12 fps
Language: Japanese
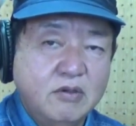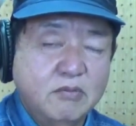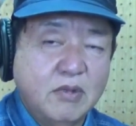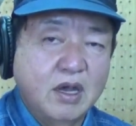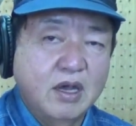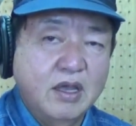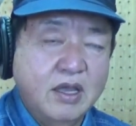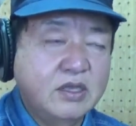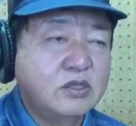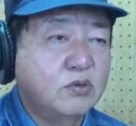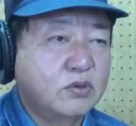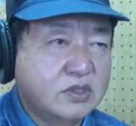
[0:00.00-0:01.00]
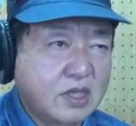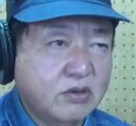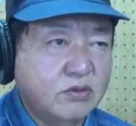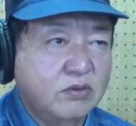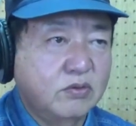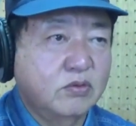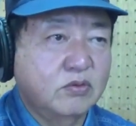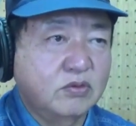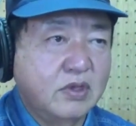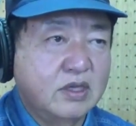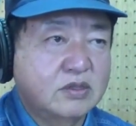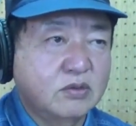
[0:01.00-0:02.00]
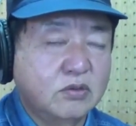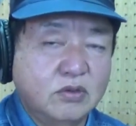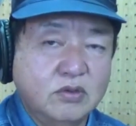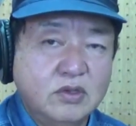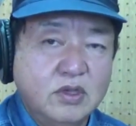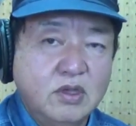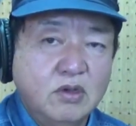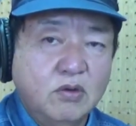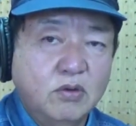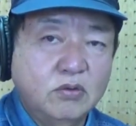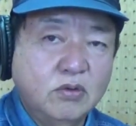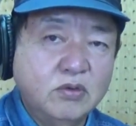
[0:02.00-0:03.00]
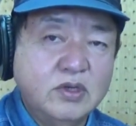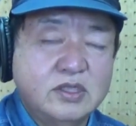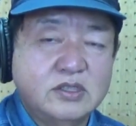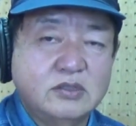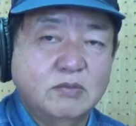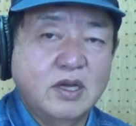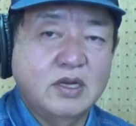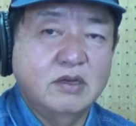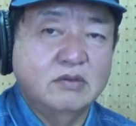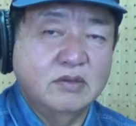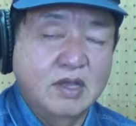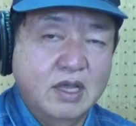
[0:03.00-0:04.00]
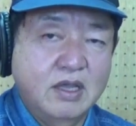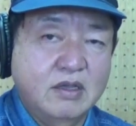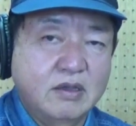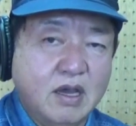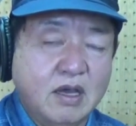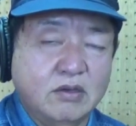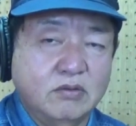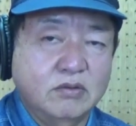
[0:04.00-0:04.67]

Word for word: まあ、炎上したということで、その炎に包まれるね、あの